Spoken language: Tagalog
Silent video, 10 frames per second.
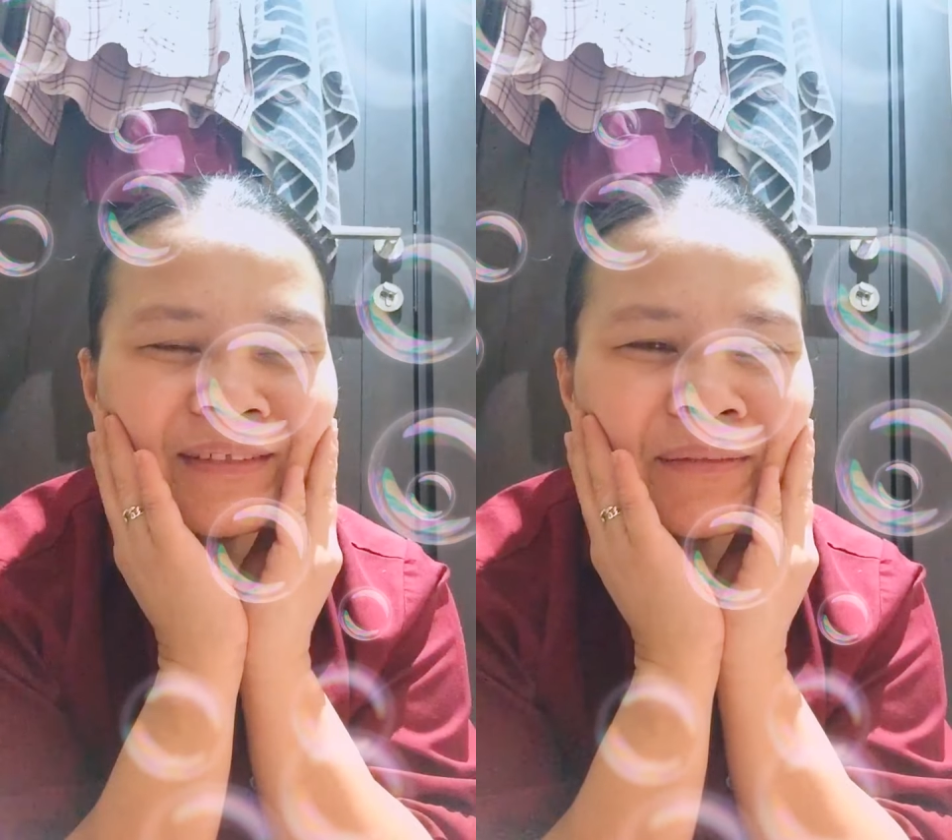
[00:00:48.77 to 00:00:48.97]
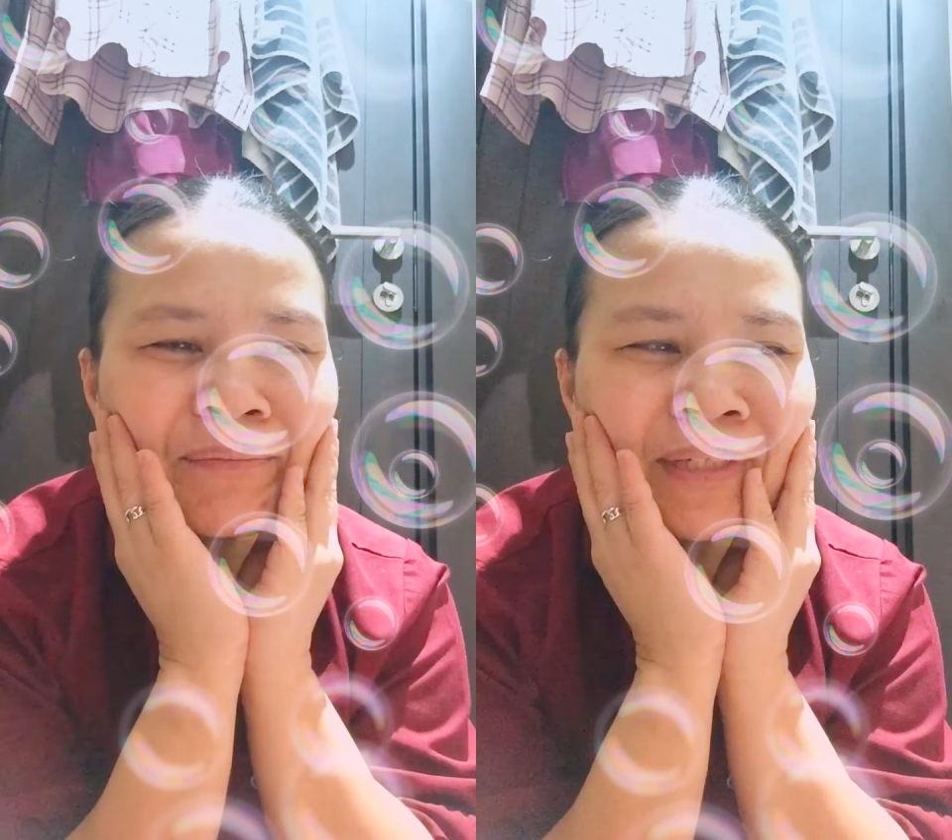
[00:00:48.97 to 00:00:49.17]

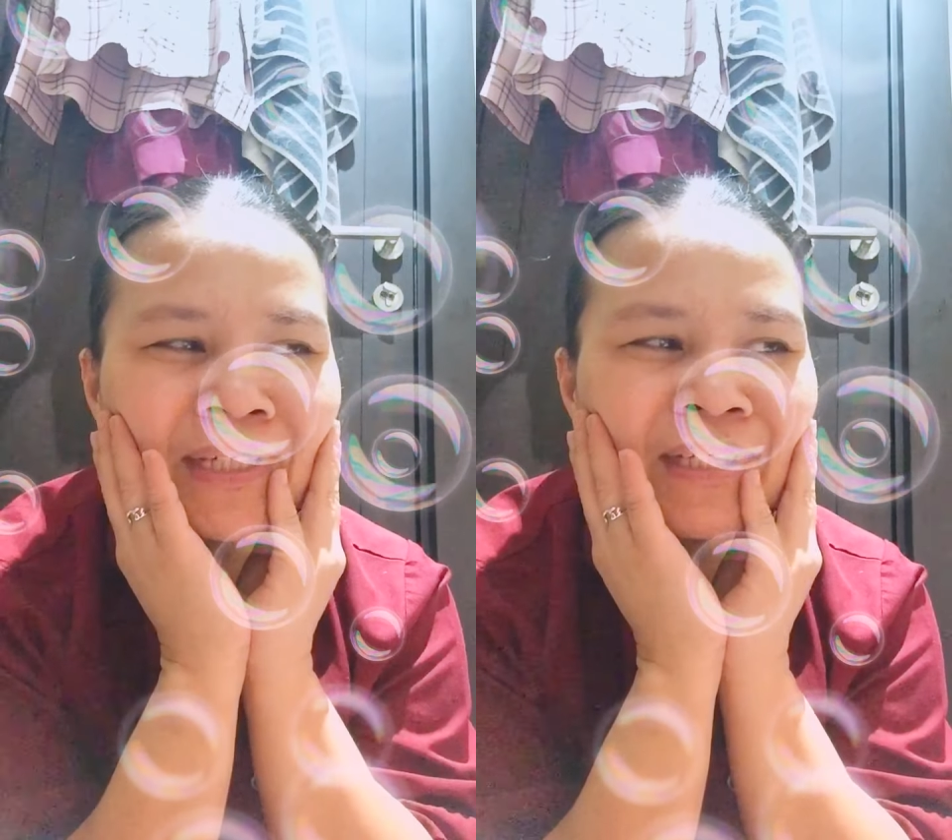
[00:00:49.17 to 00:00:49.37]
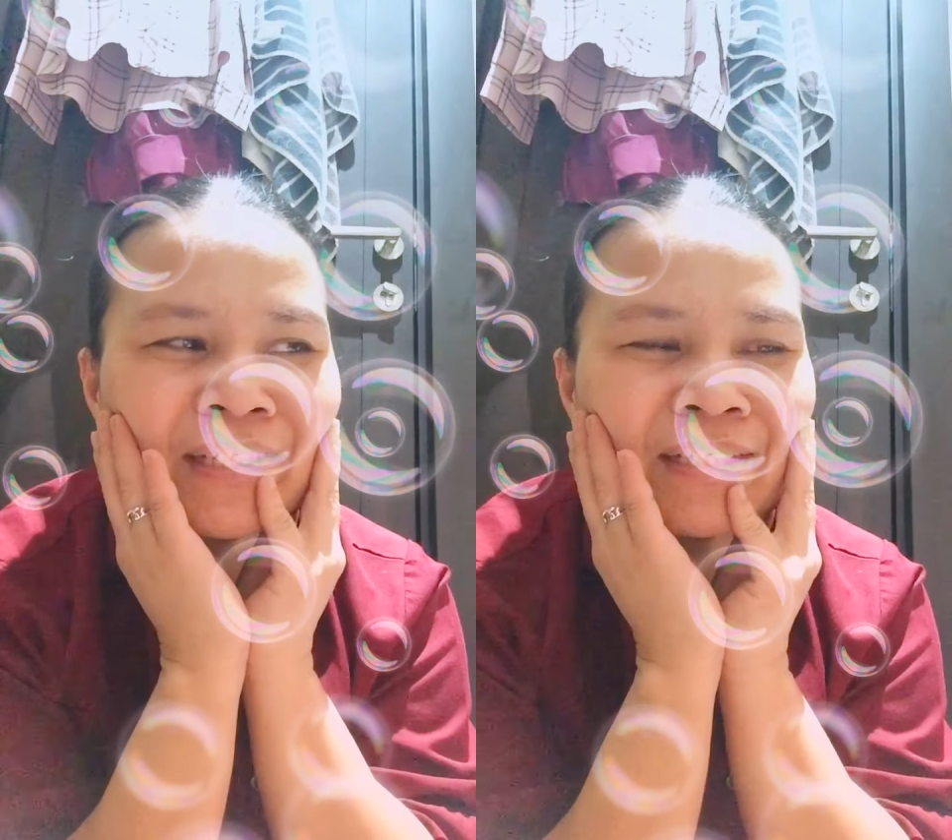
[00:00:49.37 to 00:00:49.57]
the
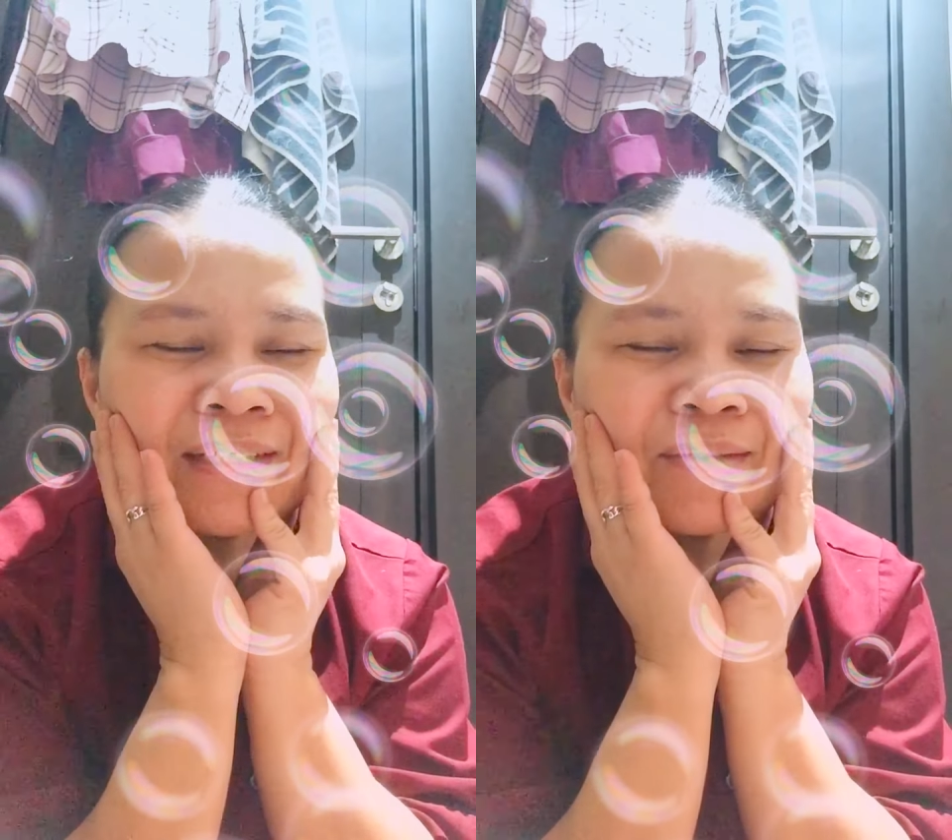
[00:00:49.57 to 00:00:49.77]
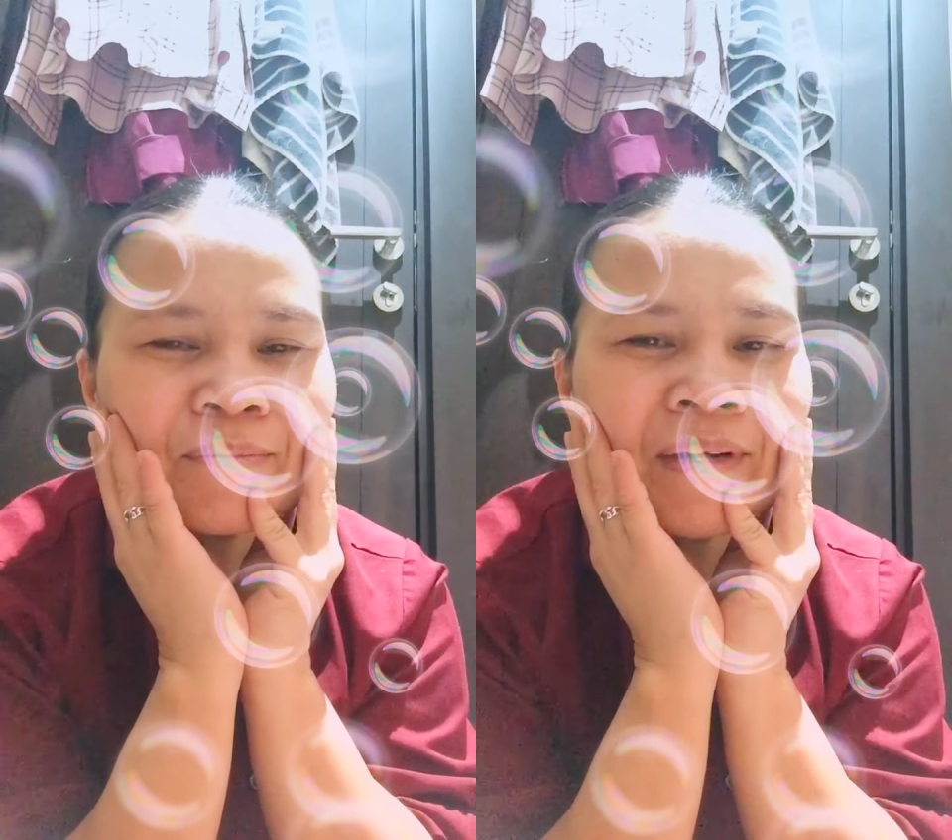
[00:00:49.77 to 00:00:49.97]

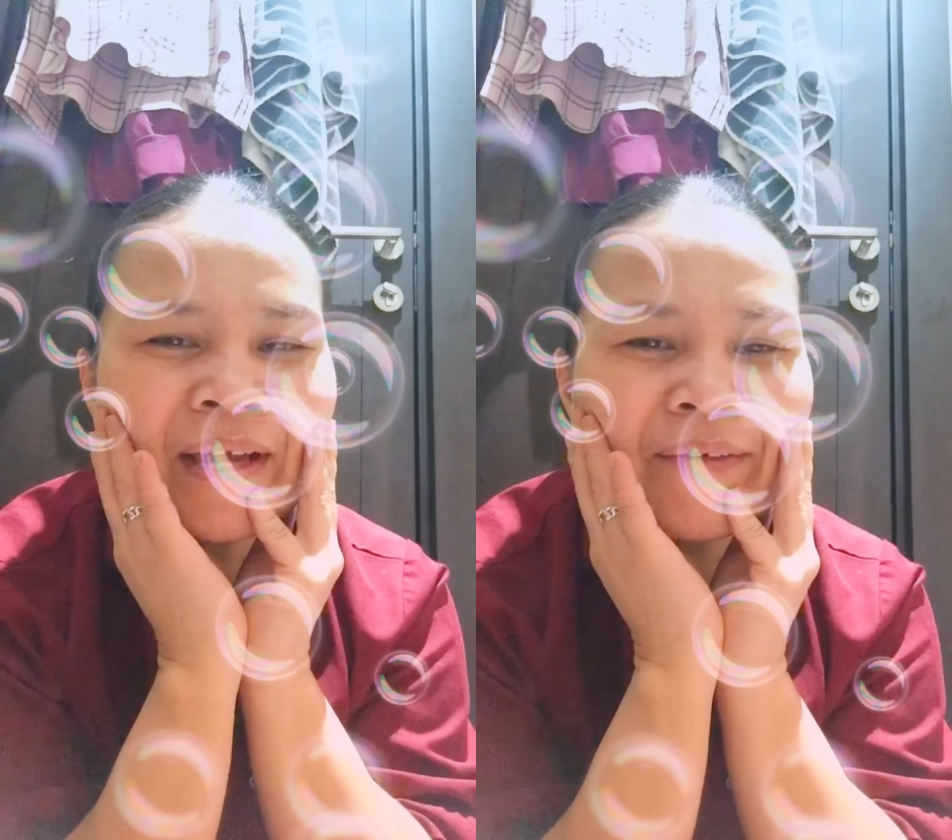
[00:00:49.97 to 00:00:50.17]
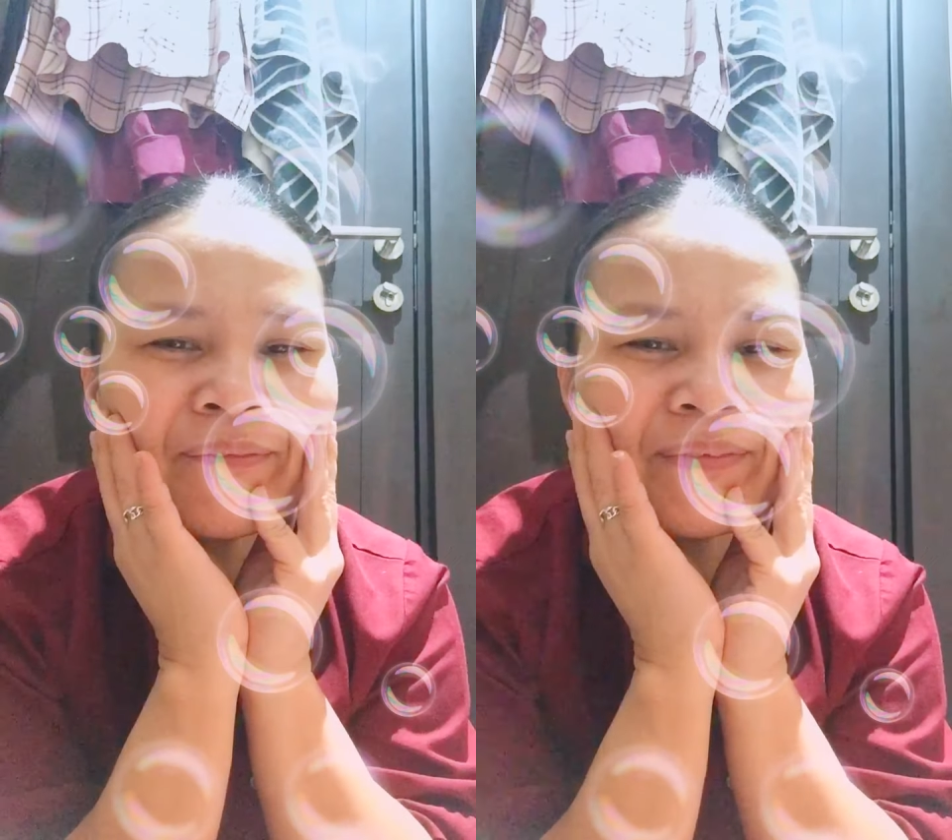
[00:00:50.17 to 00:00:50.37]
beginning of
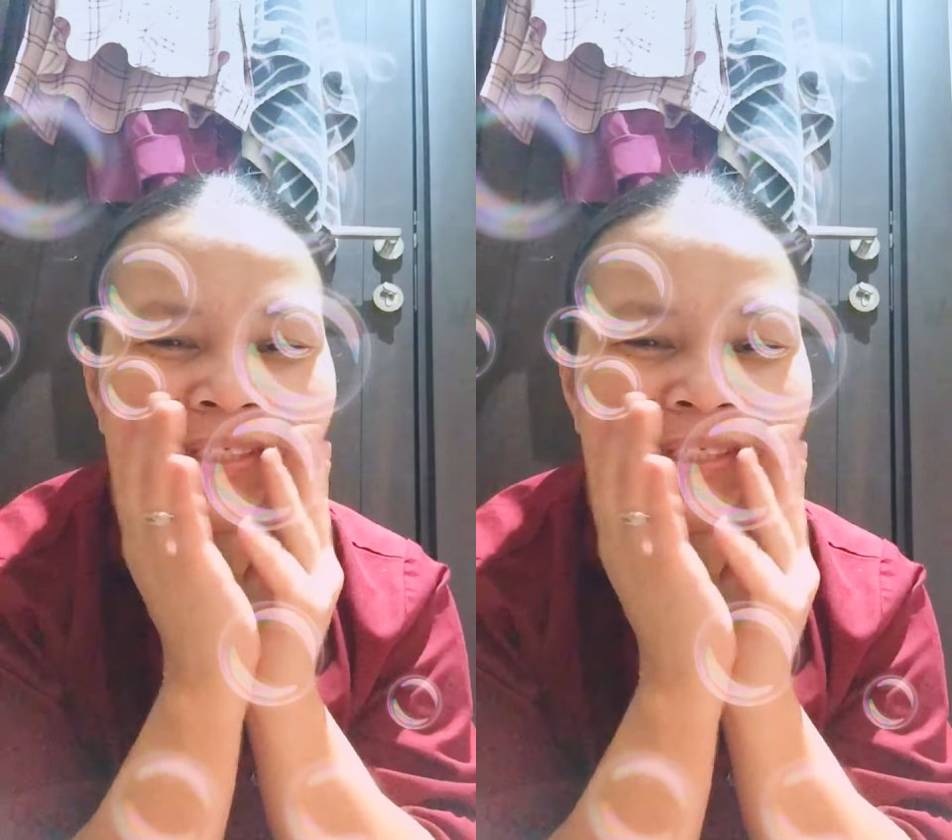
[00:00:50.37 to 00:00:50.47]
life.